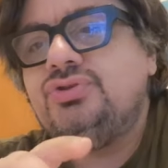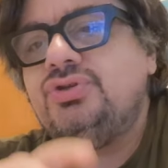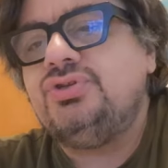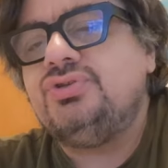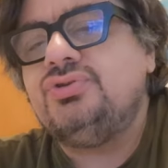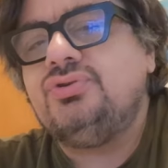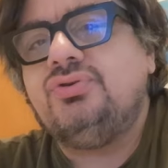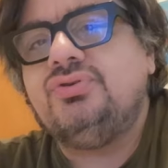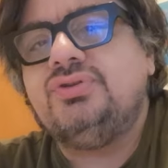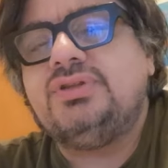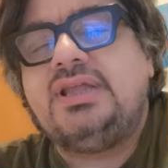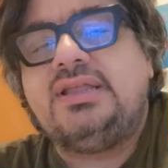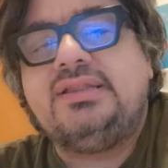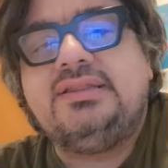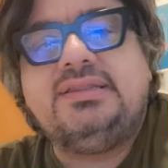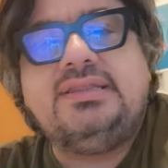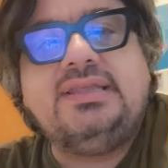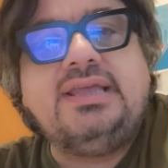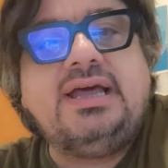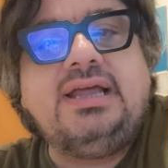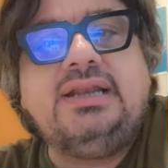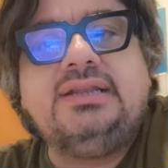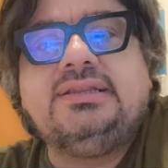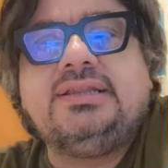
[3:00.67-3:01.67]
ci sono
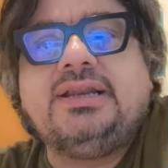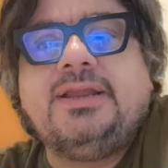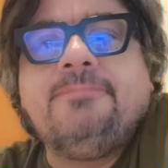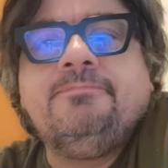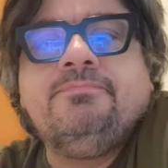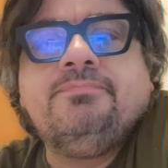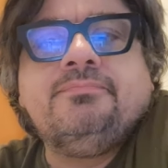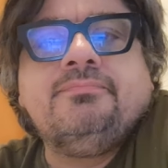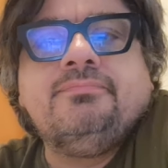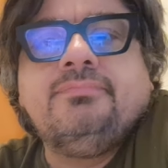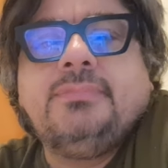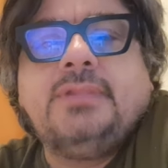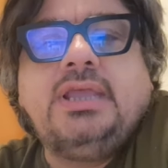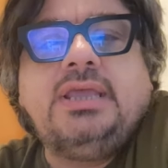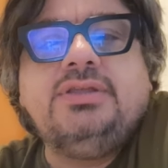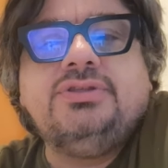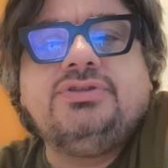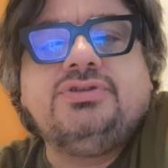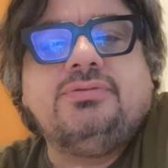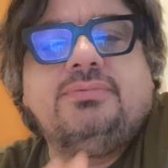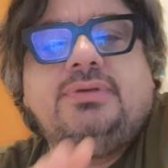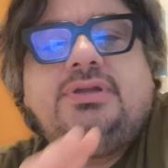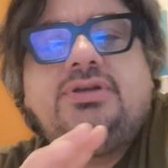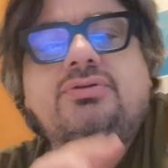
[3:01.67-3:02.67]
tante altre,
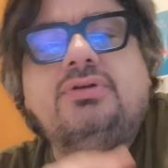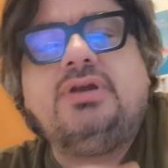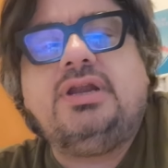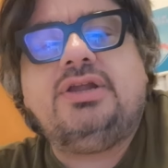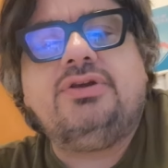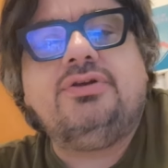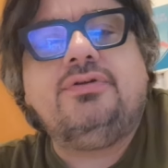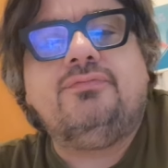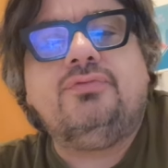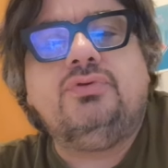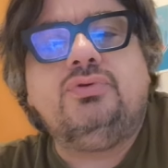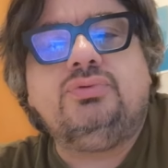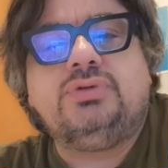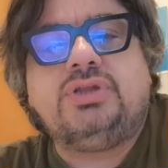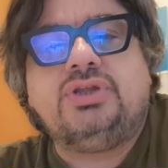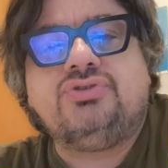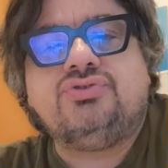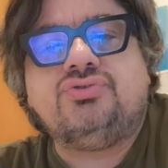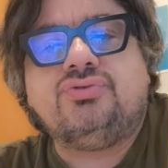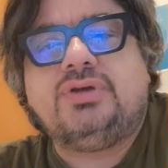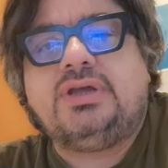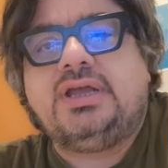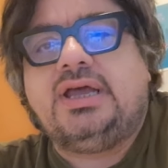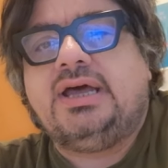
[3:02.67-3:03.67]
insomma, non l'hanno voluta
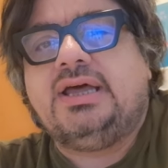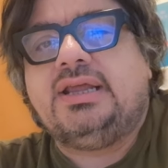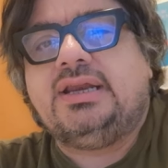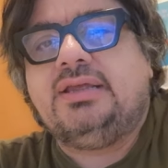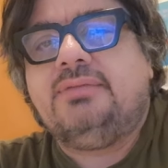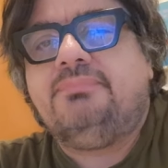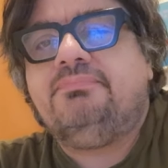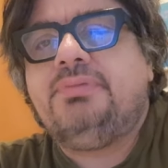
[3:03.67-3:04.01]
giocare,